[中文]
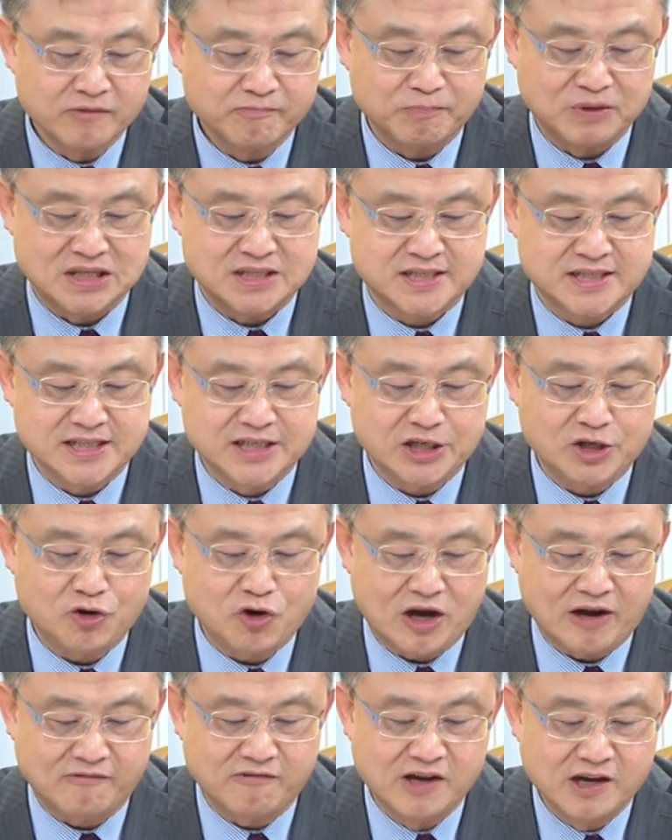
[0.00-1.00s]
比十一
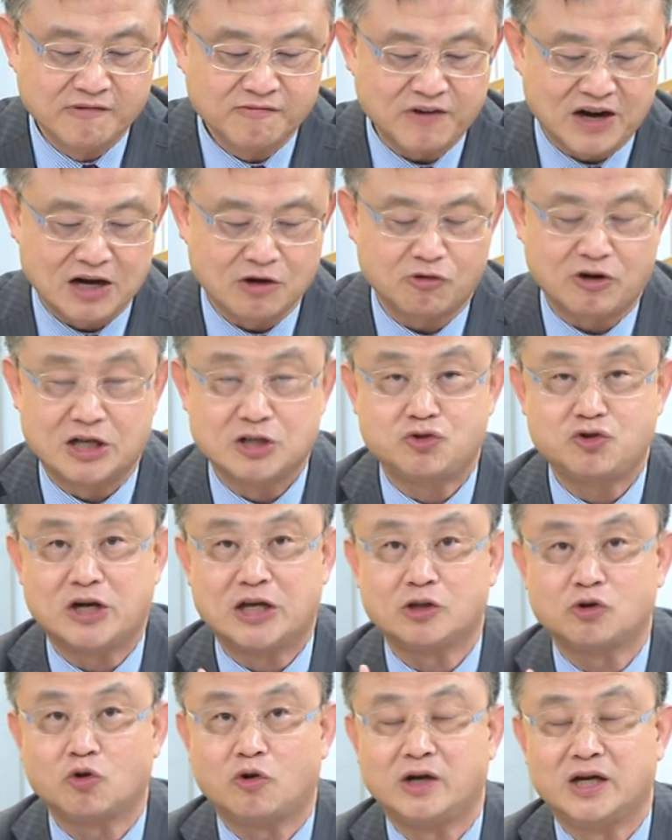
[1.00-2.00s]
月放款居
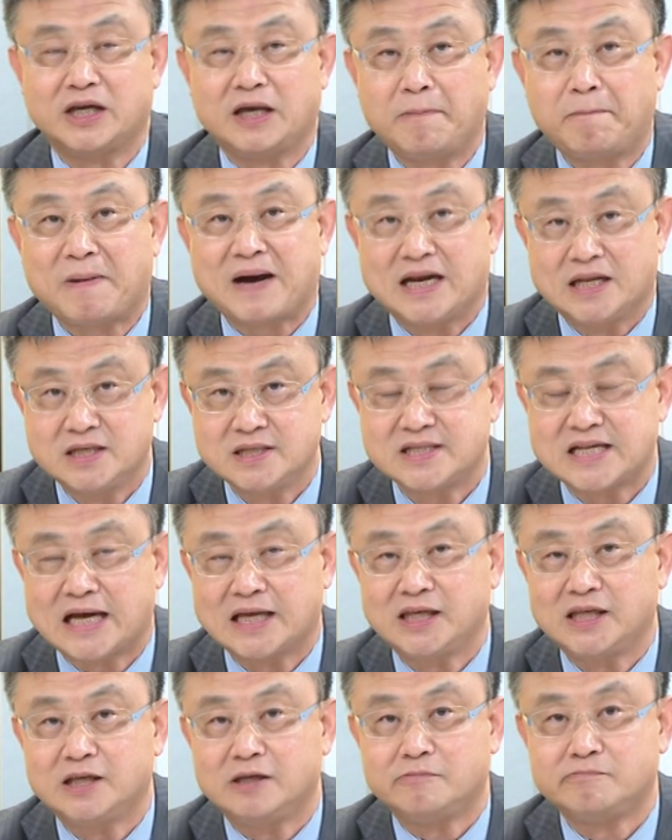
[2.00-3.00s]
然多了一百零
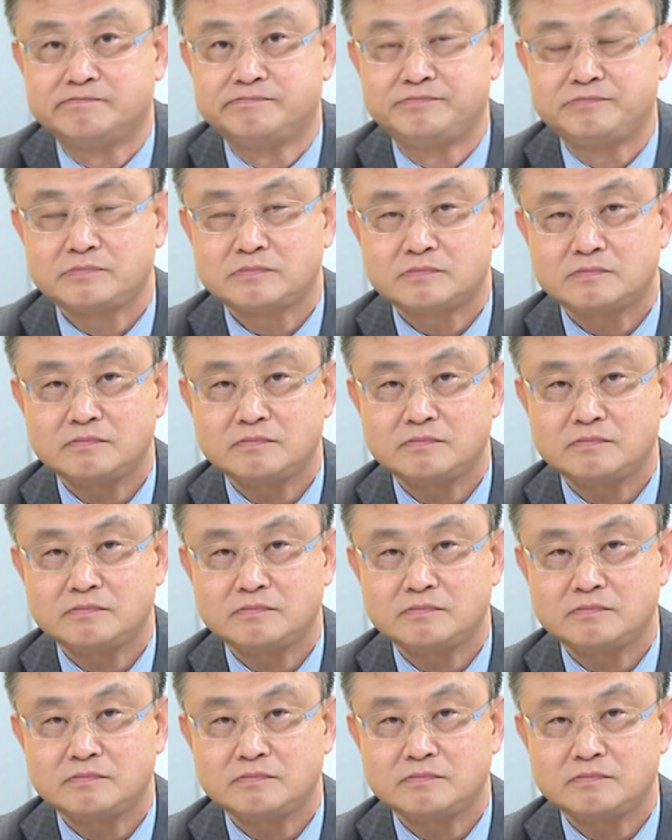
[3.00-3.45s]
三亿。嗯，